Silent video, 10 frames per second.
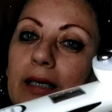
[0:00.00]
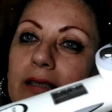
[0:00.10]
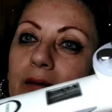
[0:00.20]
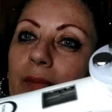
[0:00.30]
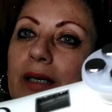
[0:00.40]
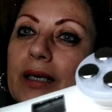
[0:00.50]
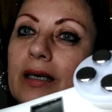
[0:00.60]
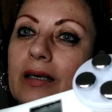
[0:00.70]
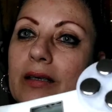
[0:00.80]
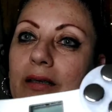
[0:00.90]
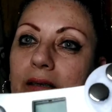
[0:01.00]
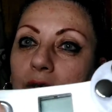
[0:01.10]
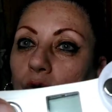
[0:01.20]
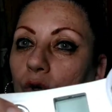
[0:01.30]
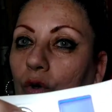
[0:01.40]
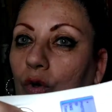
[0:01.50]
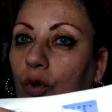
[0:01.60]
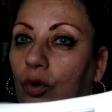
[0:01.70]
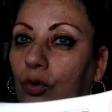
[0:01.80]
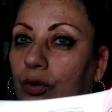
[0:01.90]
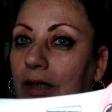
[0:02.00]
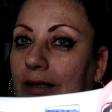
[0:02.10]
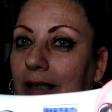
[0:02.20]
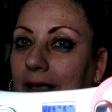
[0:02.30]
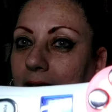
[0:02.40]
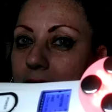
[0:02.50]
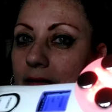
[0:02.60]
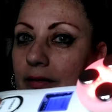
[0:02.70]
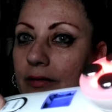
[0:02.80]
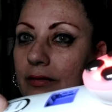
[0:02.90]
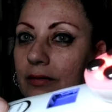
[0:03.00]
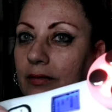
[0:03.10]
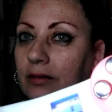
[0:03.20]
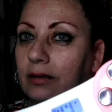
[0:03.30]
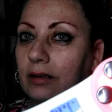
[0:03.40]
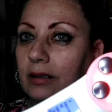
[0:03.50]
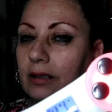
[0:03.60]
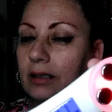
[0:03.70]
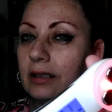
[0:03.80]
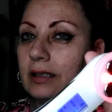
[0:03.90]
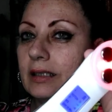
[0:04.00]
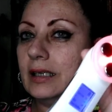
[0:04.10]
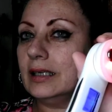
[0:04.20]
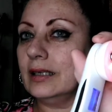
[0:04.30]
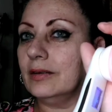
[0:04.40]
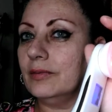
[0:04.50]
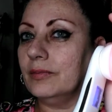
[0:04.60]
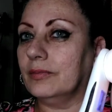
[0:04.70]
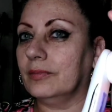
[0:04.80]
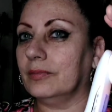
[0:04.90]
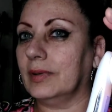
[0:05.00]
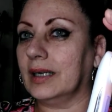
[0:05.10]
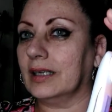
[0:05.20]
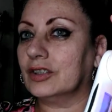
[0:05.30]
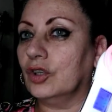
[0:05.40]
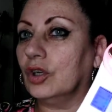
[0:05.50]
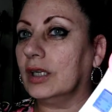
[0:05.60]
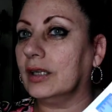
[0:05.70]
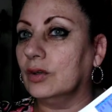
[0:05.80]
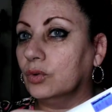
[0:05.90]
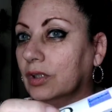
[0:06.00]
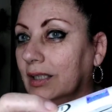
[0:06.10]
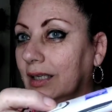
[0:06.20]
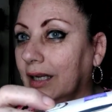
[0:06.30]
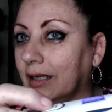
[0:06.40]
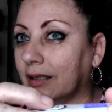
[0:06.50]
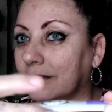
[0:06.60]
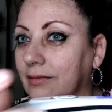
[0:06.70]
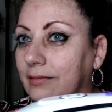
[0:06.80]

que se maneja con luces LED y tiene variaciones de luces LED.